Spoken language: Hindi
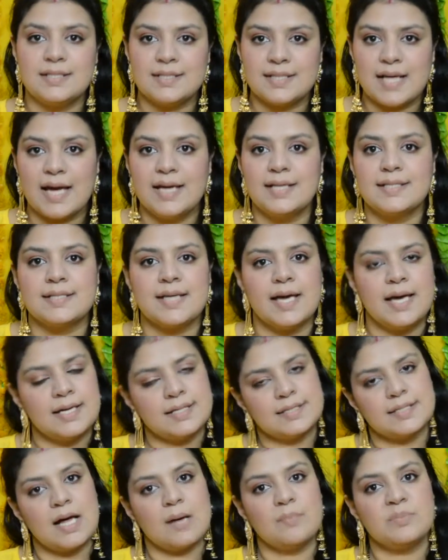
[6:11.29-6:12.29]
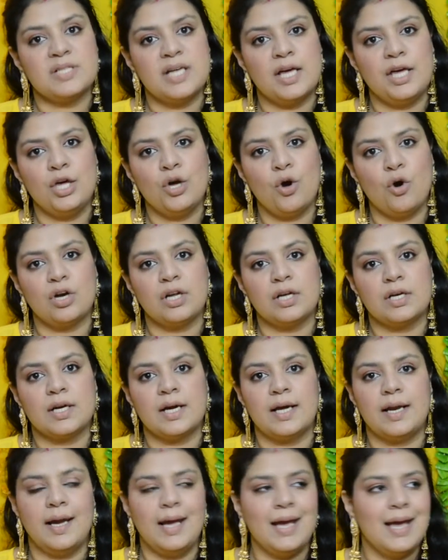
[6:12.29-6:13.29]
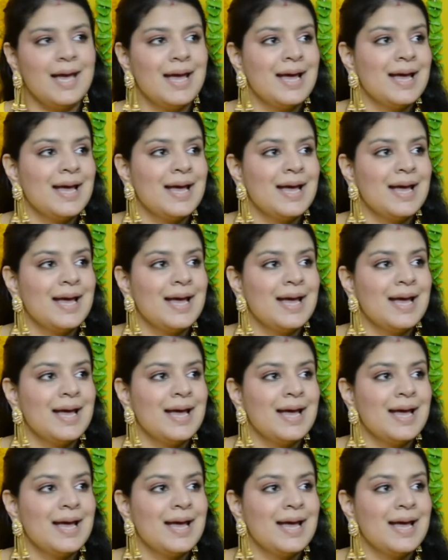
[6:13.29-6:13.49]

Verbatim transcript: साइज़ के हिसाब से ही ऑर्डर करें